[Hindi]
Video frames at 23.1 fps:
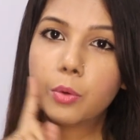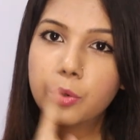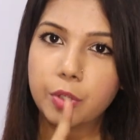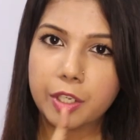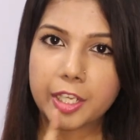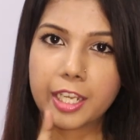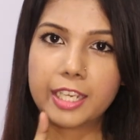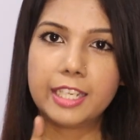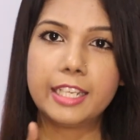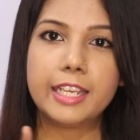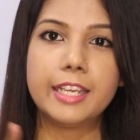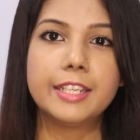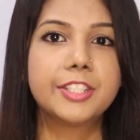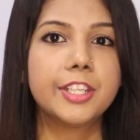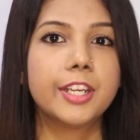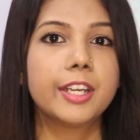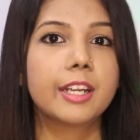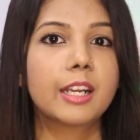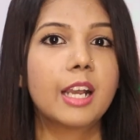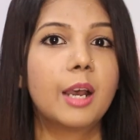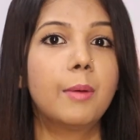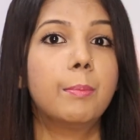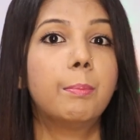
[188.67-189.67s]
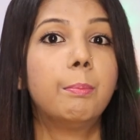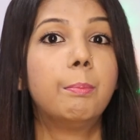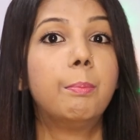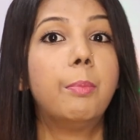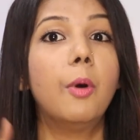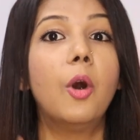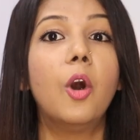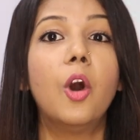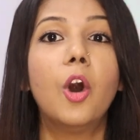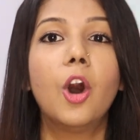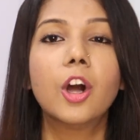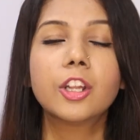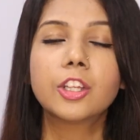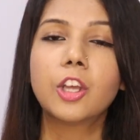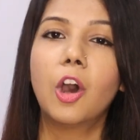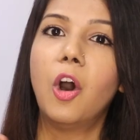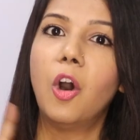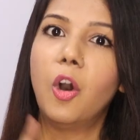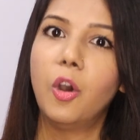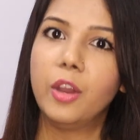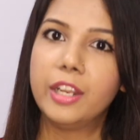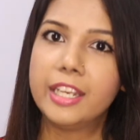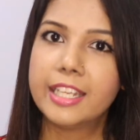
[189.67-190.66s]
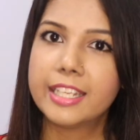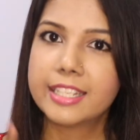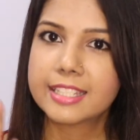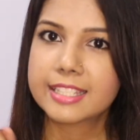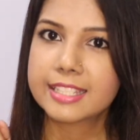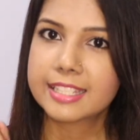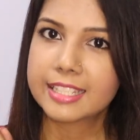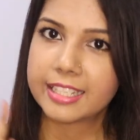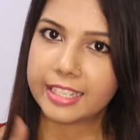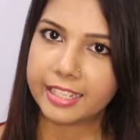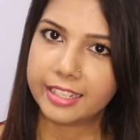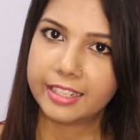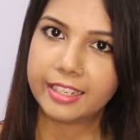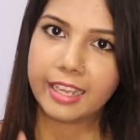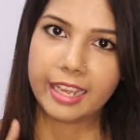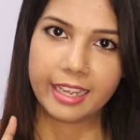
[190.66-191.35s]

उनके लिए जिनका बहुत ऑयली स्किन